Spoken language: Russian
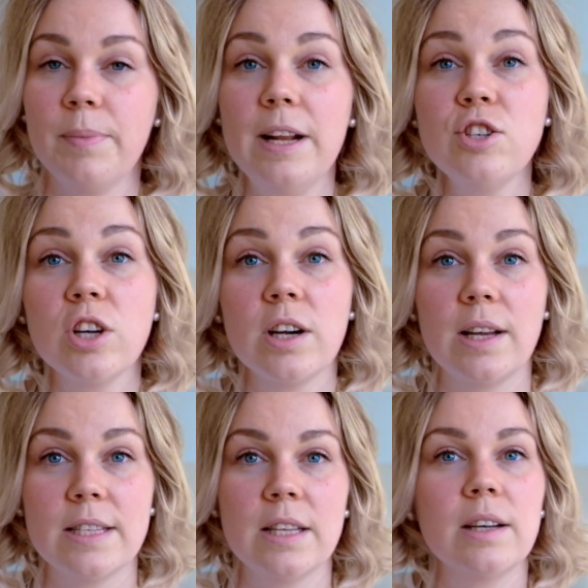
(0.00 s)
Дальше
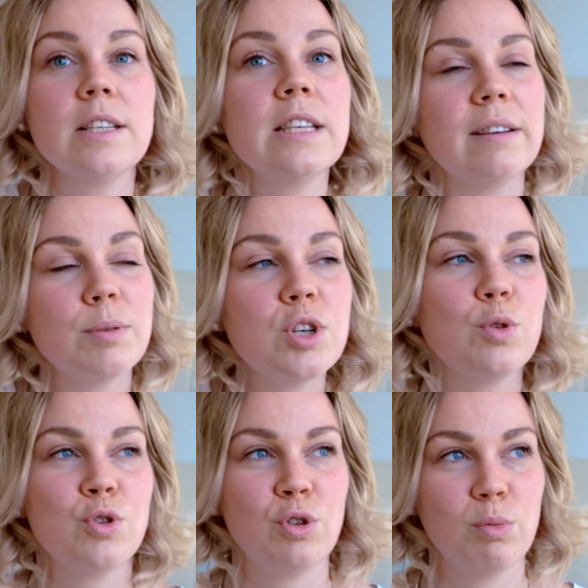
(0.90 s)
красный. Красный я вообще
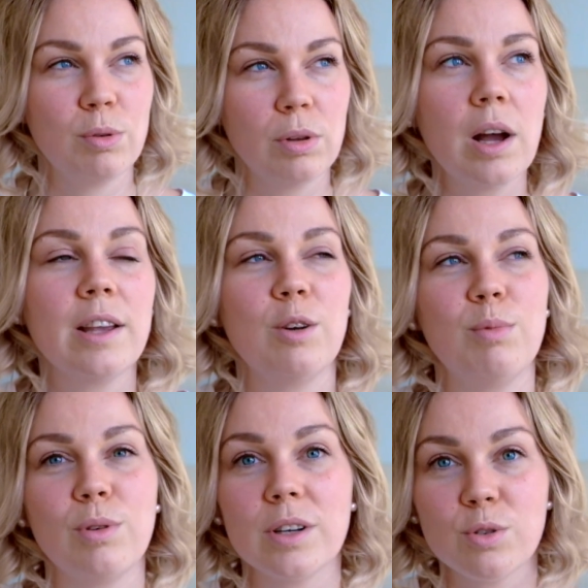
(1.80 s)
очень люблю лак, я
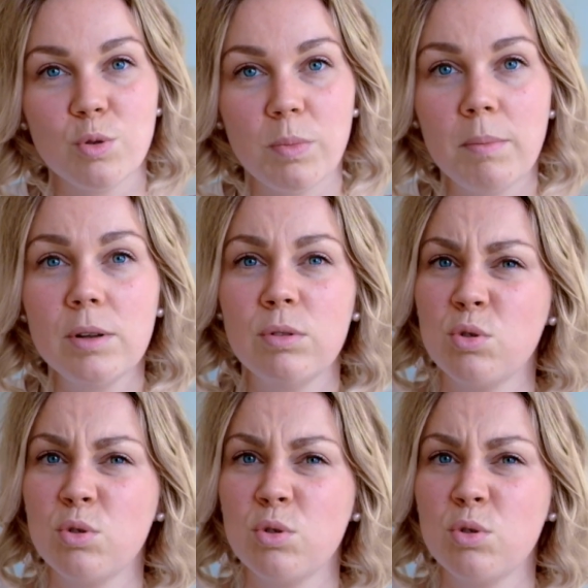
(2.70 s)
люблю красную помаду.